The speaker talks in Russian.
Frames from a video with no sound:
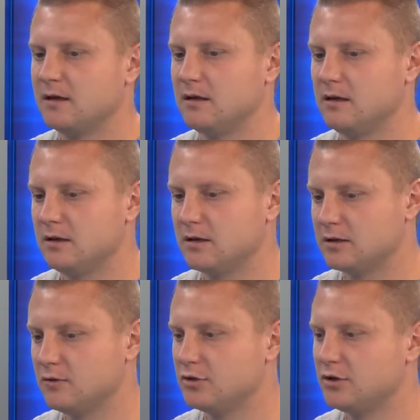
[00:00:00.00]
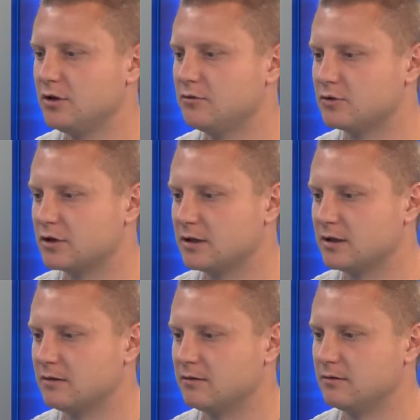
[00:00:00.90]
И на следующий день
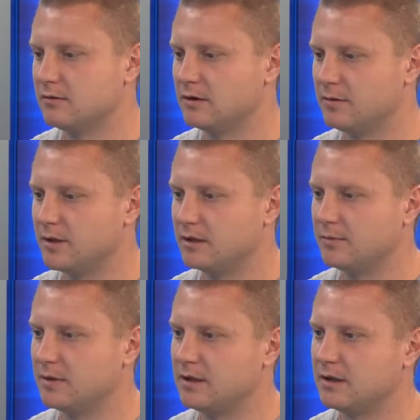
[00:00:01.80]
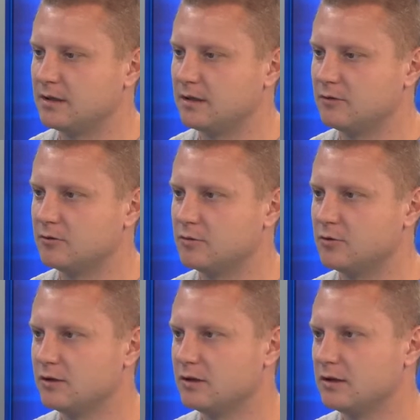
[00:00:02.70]
уже э, ребята подъехали, кто
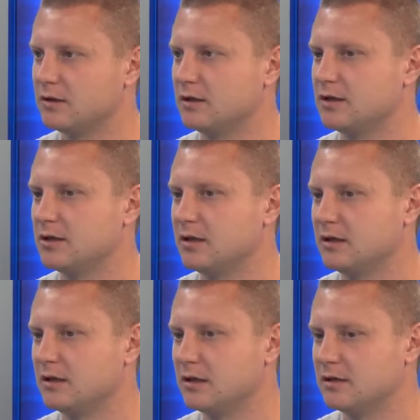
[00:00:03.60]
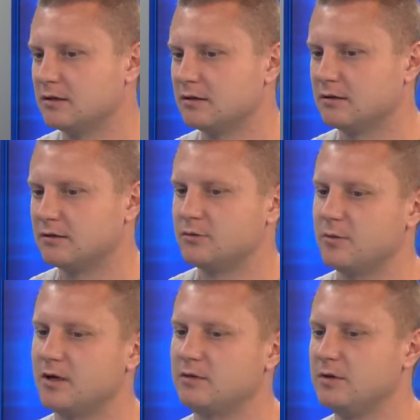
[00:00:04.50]
сборники, начали играть э,
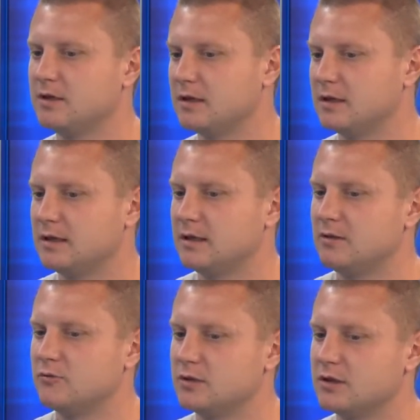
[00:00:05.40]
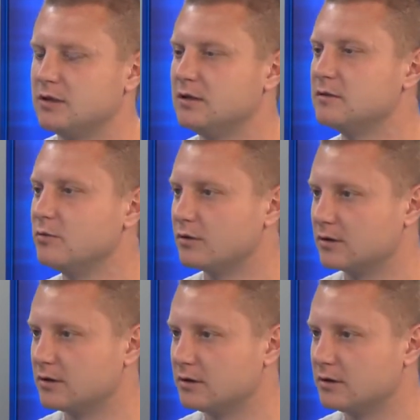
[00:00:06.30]
чемпионат мира уже среди сборных